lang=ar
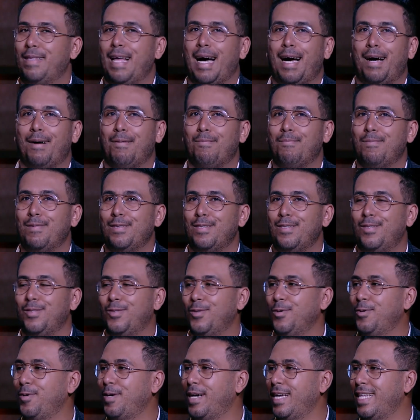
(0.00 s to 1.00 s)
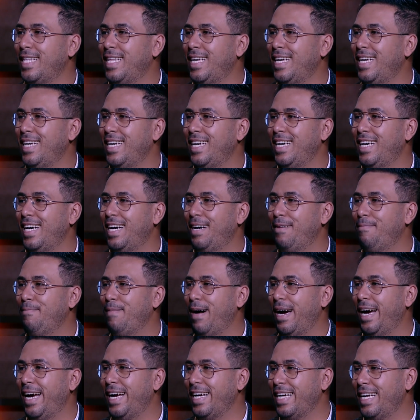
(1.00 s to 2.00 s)
دعم الزوجه ده اهم
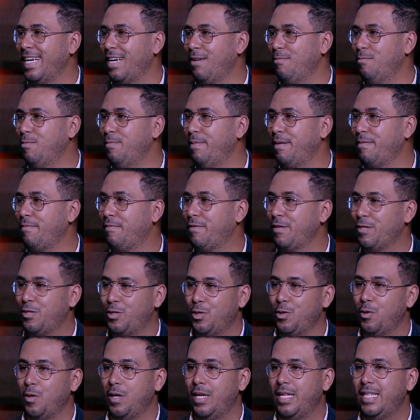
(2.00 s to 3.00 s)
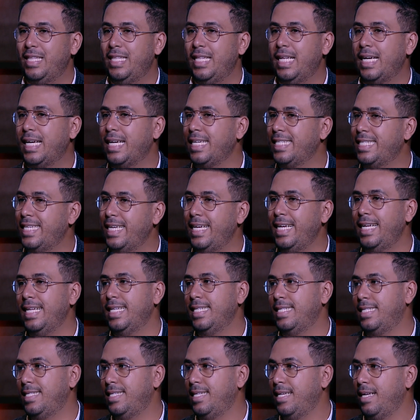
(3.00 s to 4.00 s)
حاجه عموما في شغلتنا
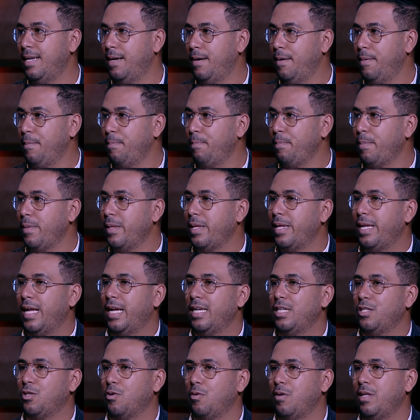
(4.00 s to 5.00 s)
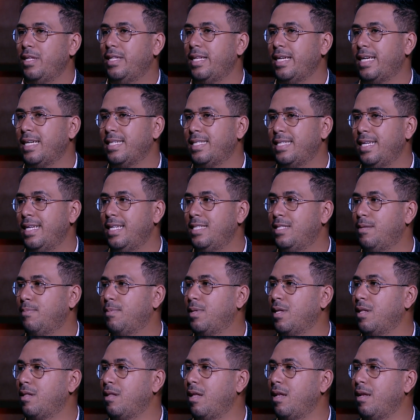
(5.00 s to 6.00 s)
كسيلز يعني شغلتي كسيلز
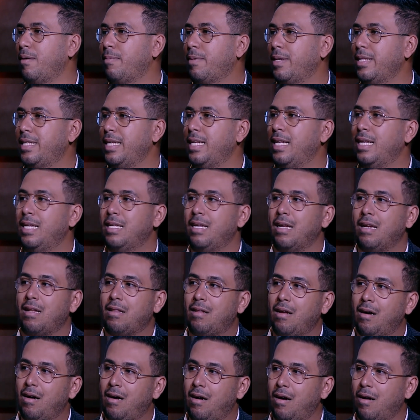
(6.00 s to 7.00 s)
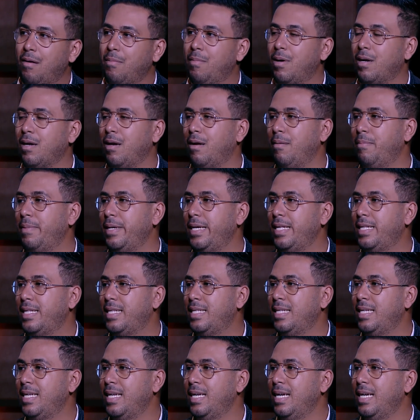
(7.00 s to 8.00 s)
بتتطلب كتير ان انا اتاخر بره
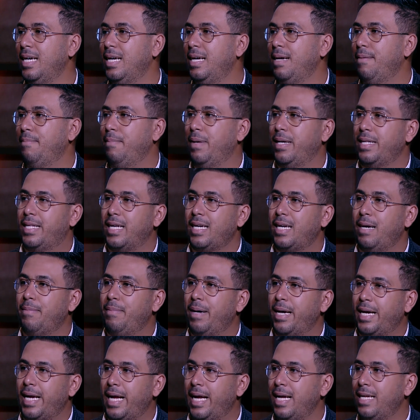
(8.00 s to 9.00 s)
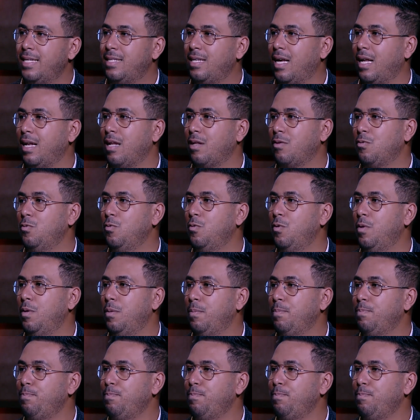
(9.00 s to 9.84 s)
البيت محتاج ابقى جاهز على طول